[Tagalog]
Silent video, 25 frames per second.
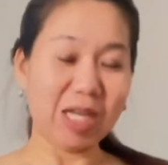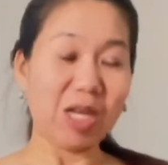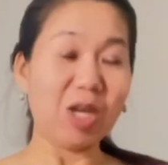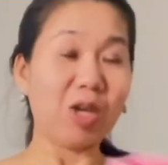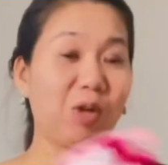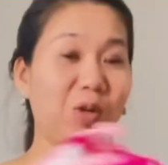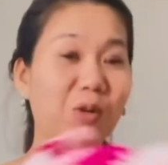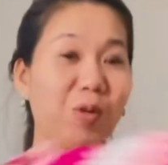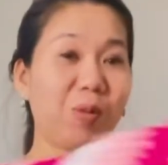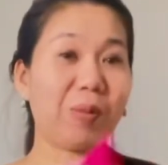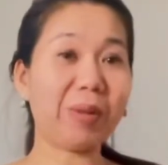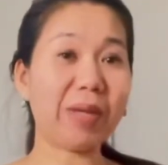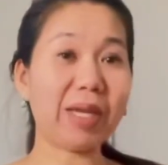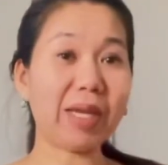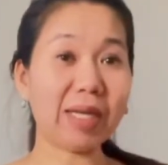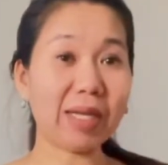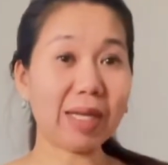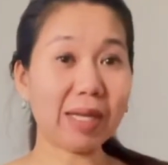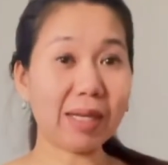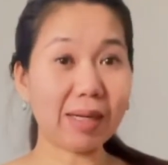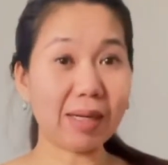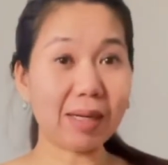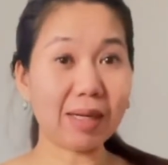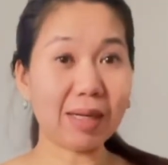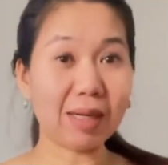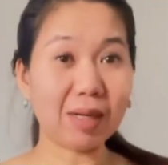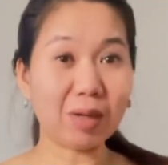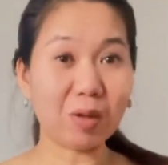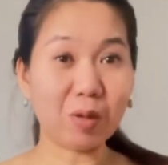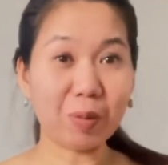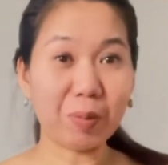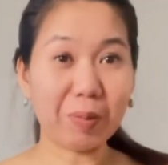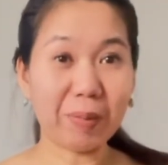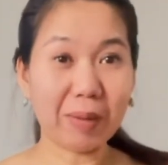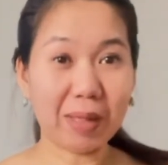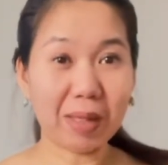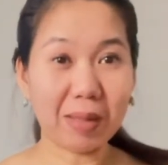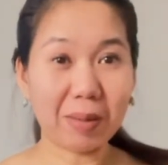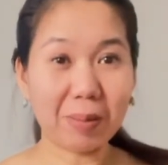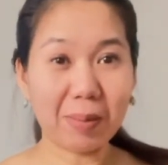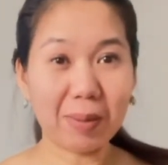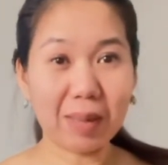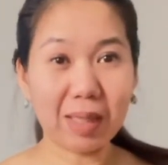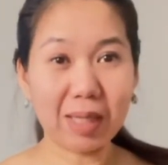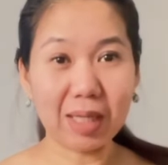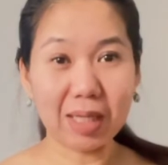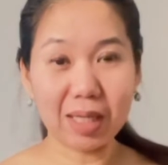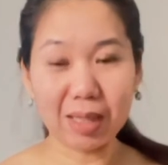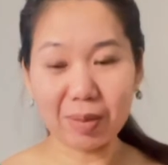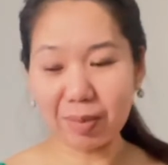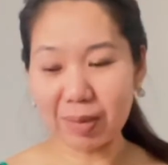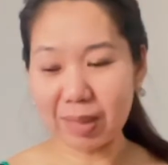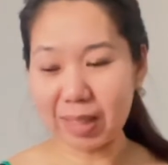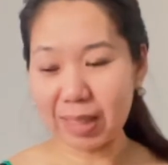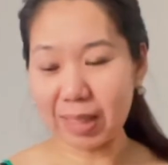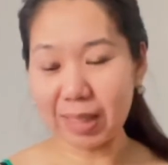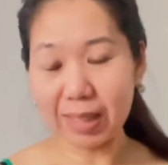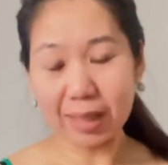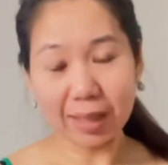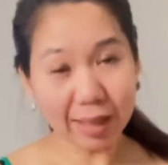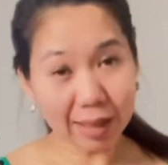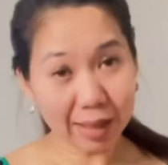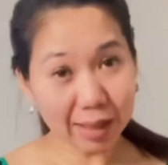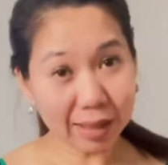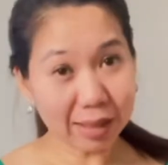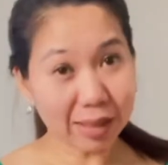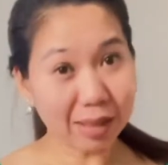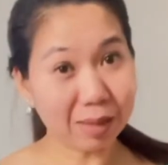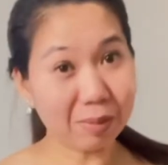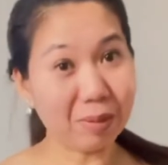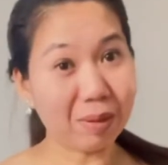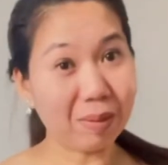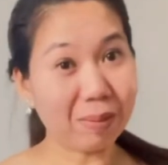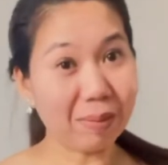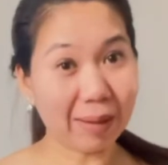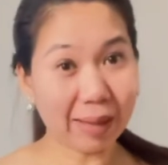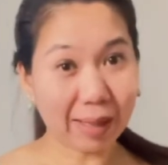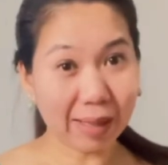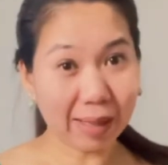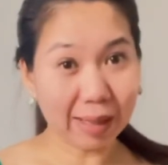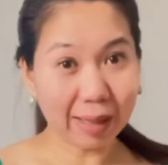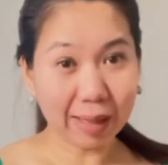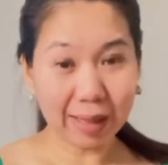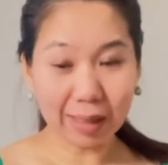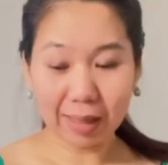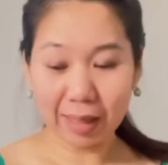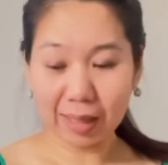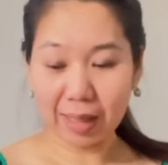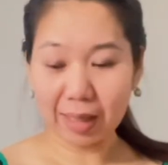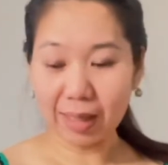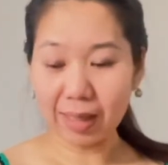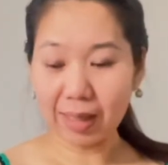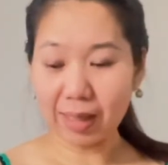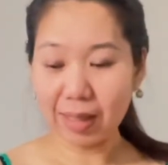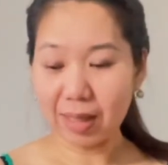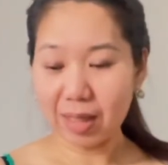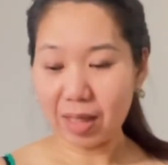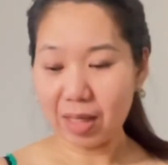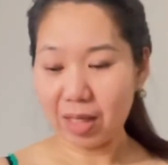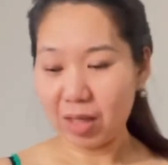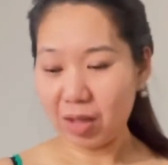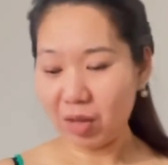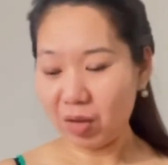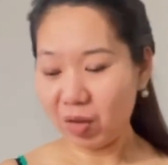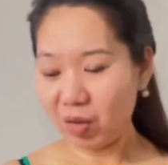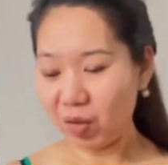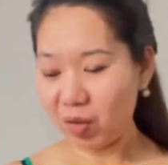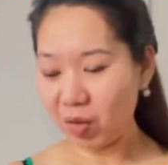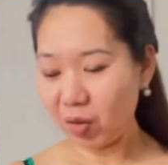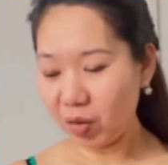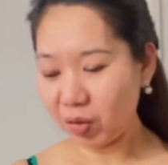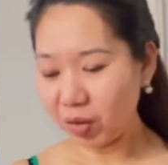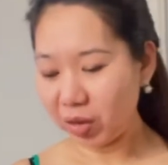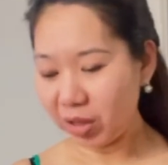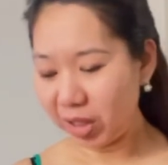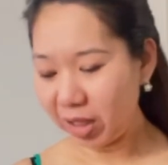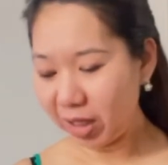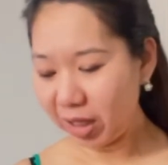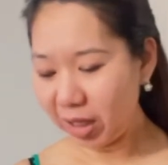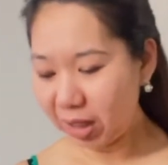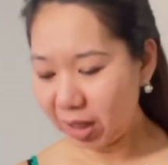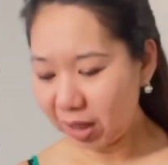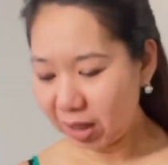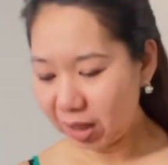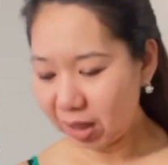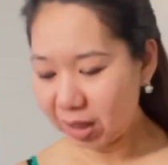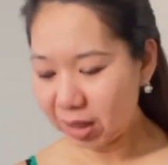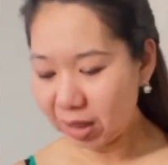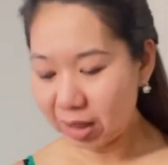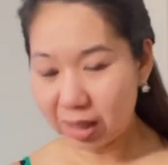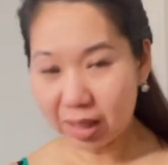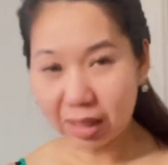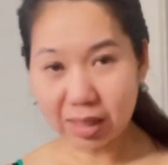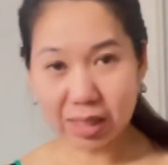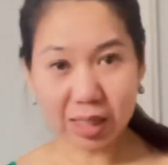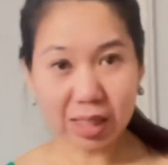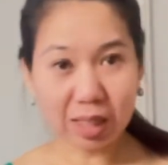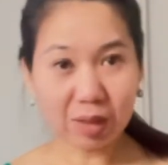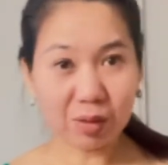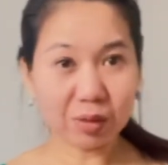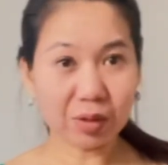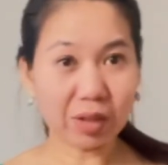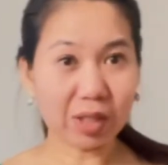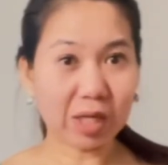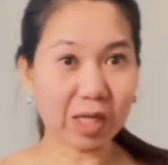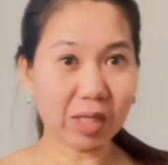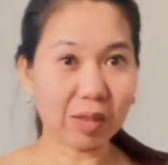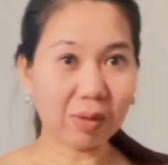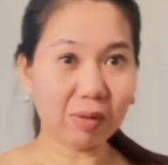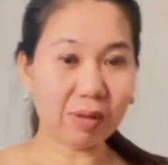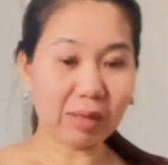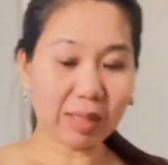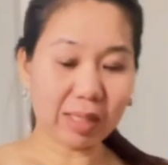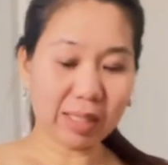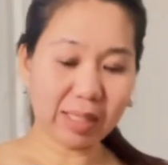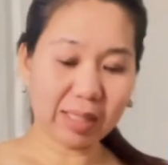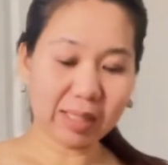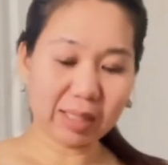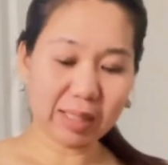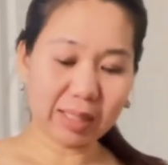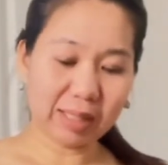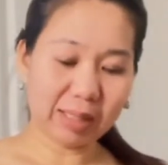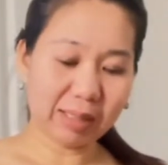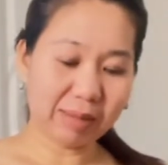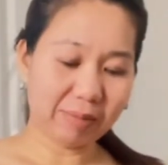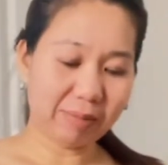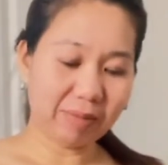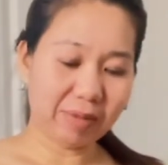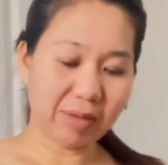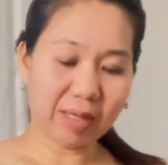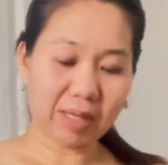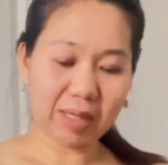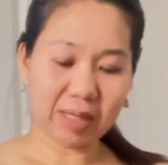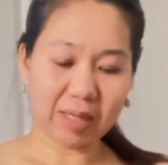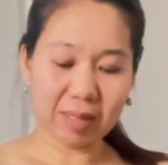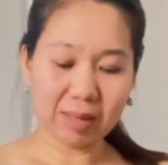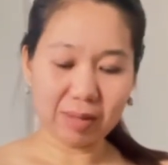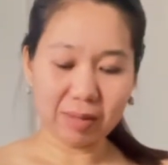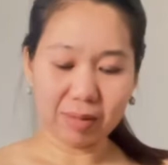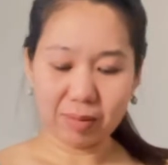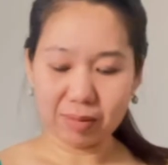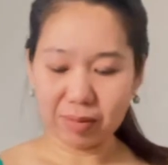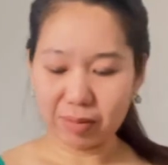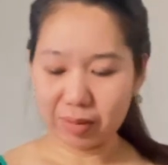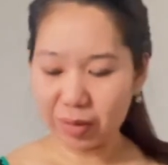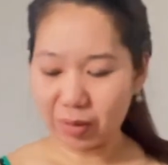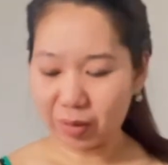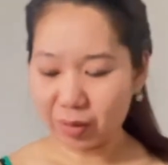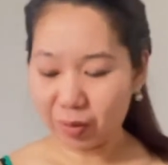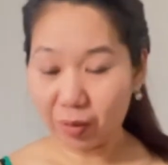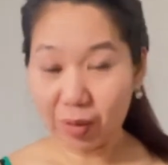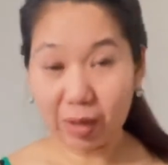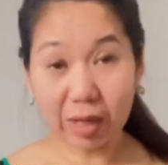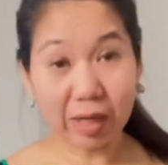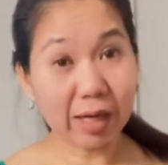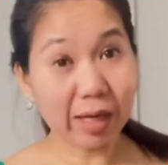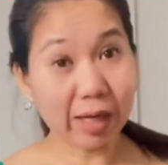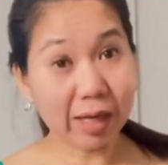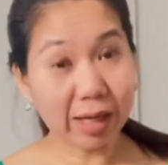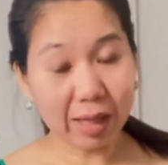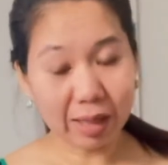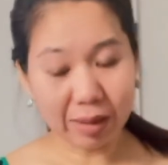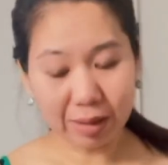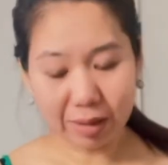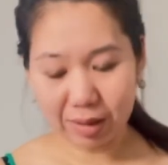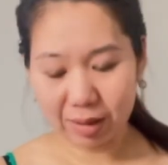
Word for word: Kung may anak lang akong baby na maliit na babae, o oh, di, nakasalo tayo galing kay Lydia. Pero wala,